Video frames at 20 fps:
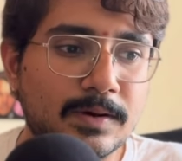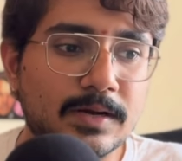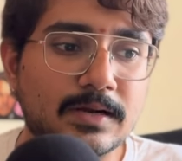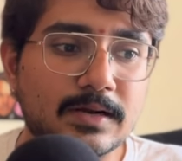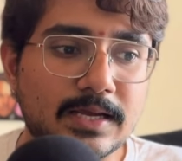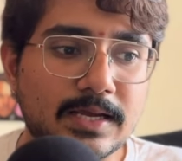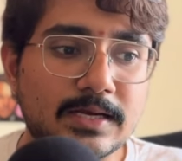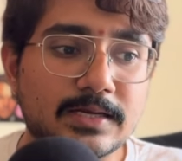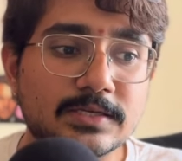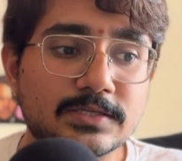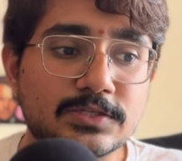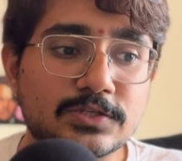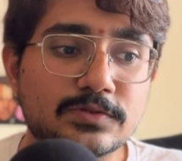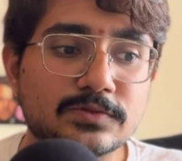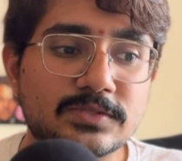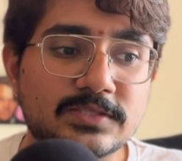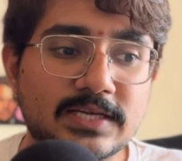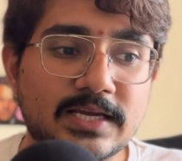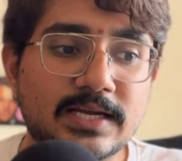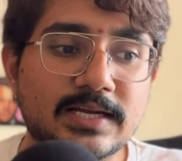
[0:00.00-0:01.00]
బట్ ఇట్ ఈస్
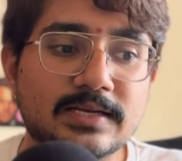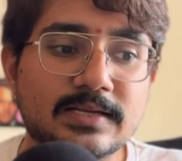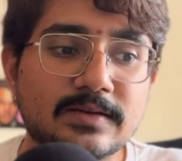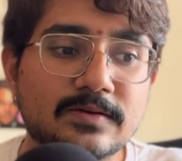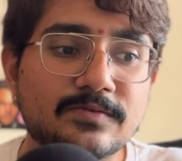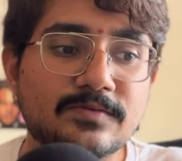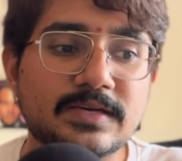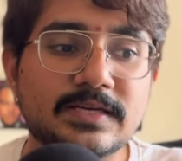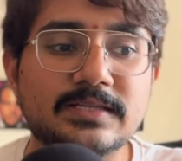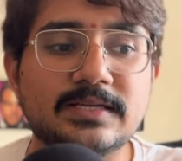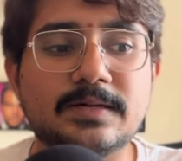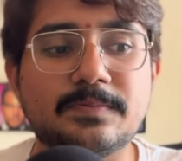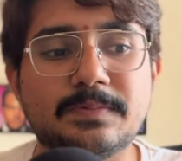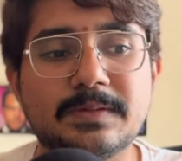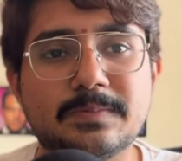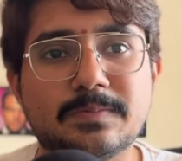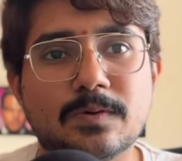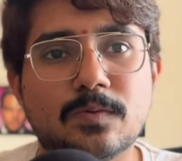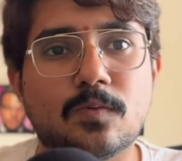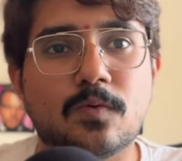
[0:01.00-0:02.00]
టు సే ఇట్ ఇన్ అ వే దట్
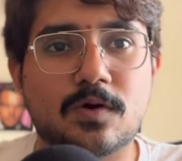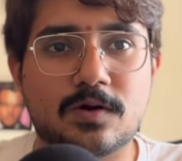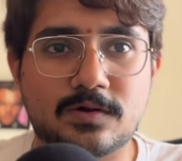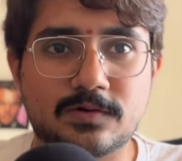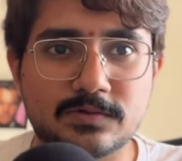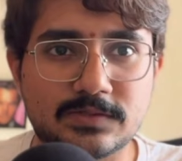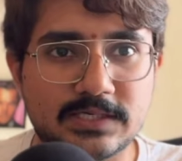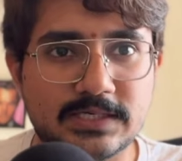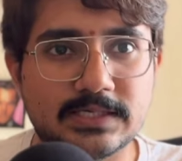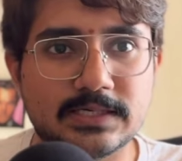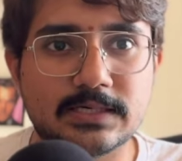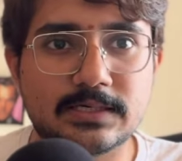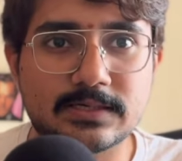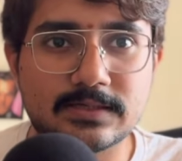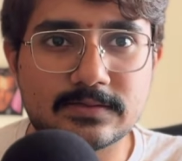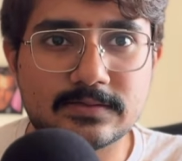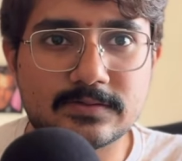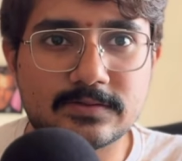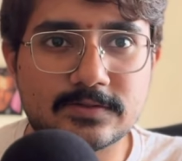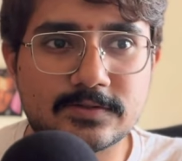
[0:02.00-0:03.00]
పీపుల్ వాంట్ టు రీడ్
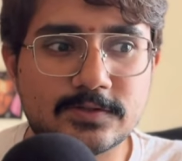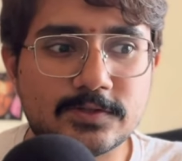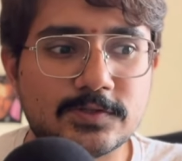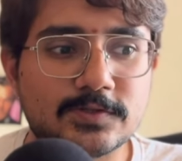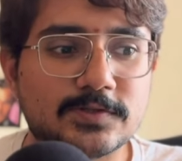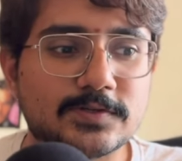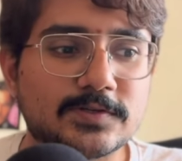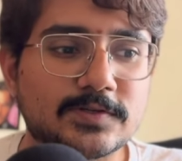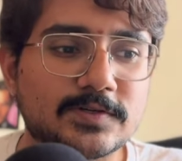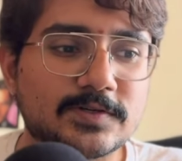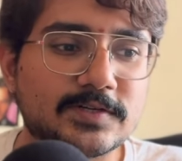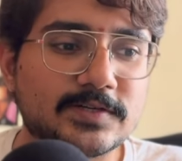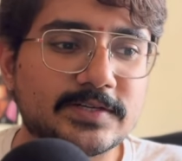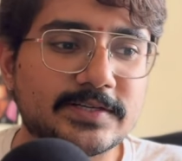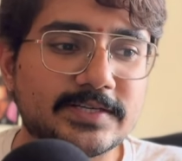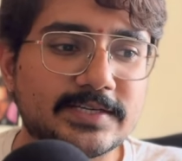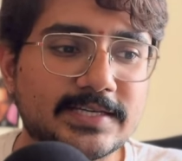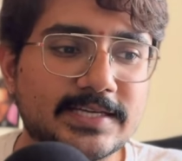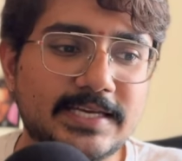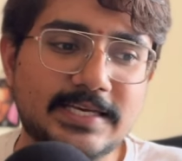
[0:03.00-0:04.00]
ఇట్ సో
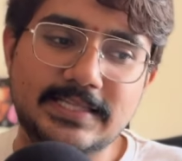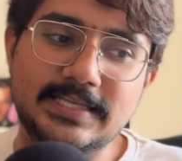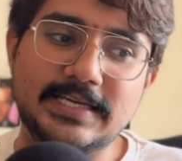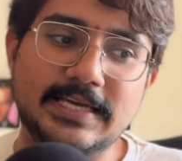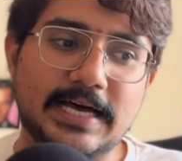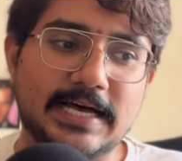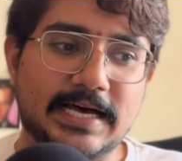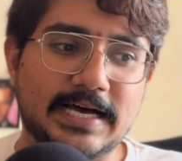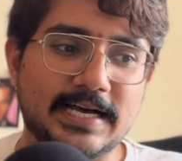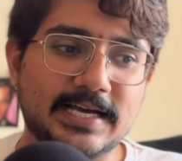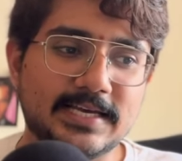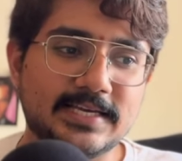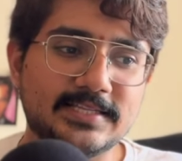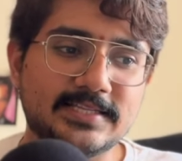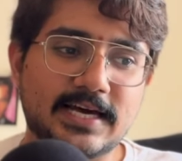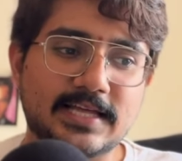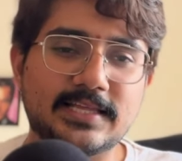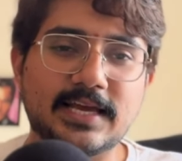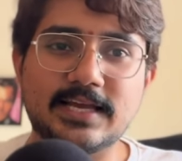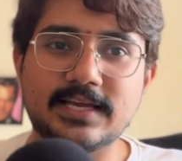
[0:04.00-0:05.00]
ఇది
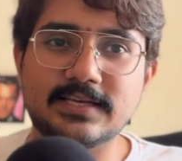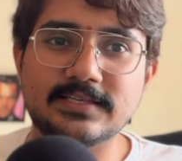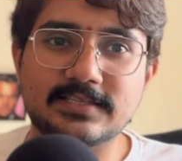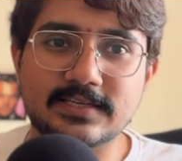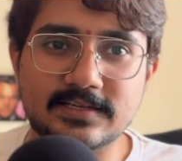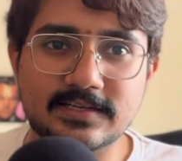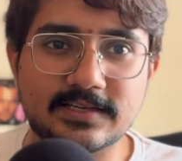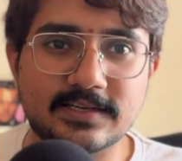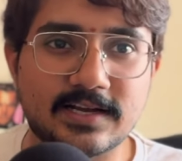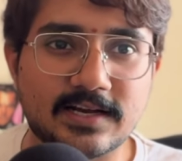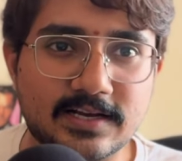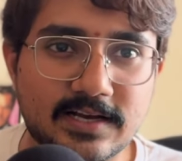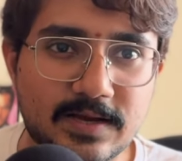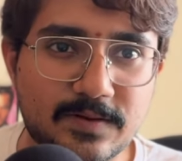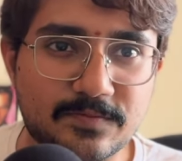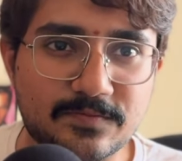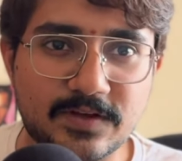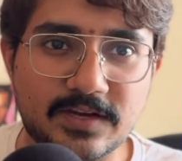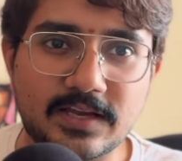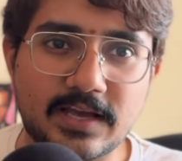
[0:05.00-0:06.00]
ఇది అది అయ్యేసరికి నాకు
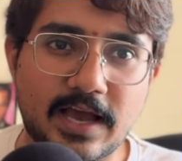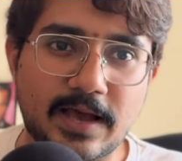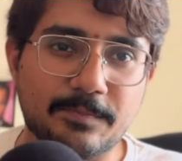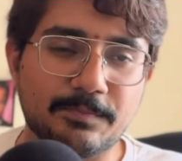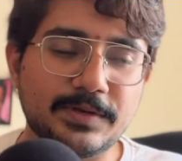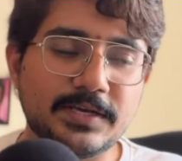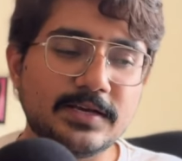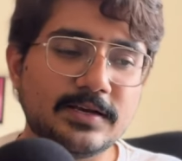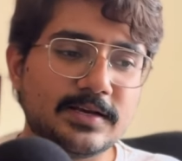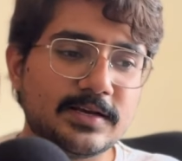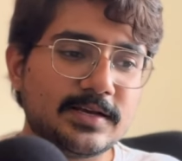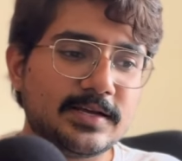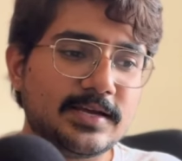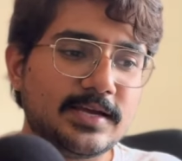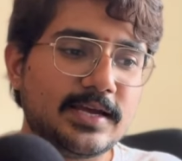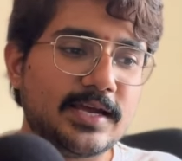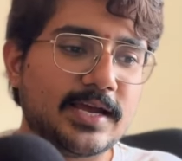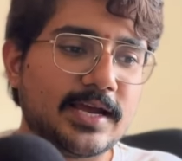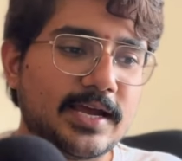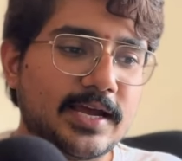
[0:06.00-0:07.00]
ఐఎమ్ వెరీ హ్యాపీ
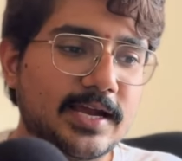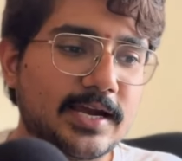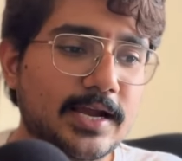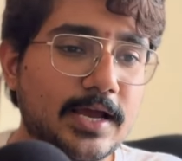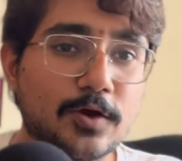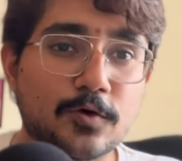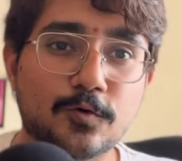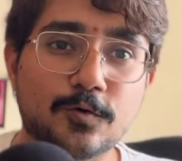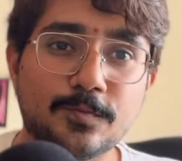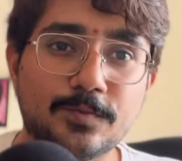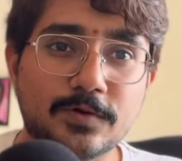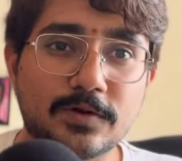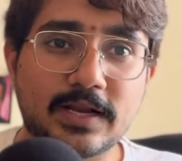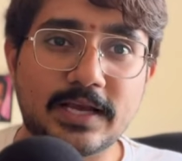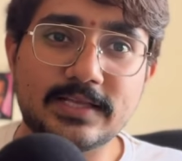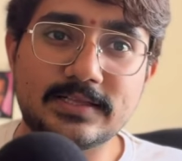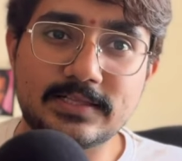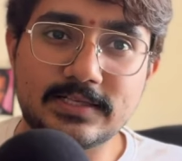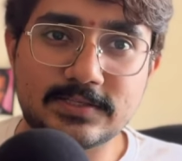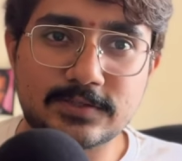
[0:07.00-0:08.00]
అండ్ ఐ హోప్ యూ
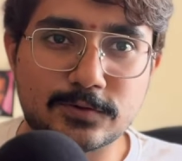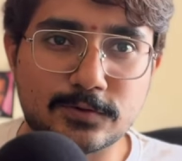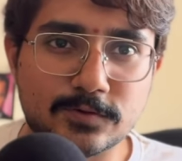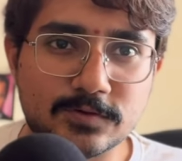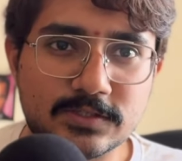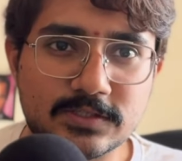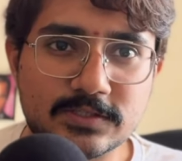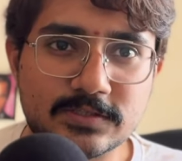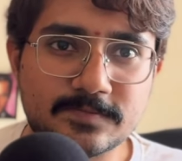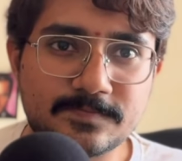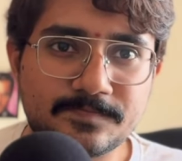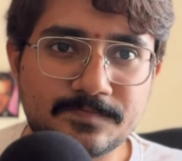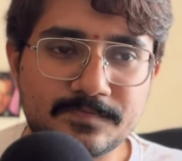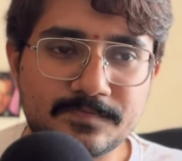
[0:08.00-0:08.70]
లైక్ దీస్ కోట్స్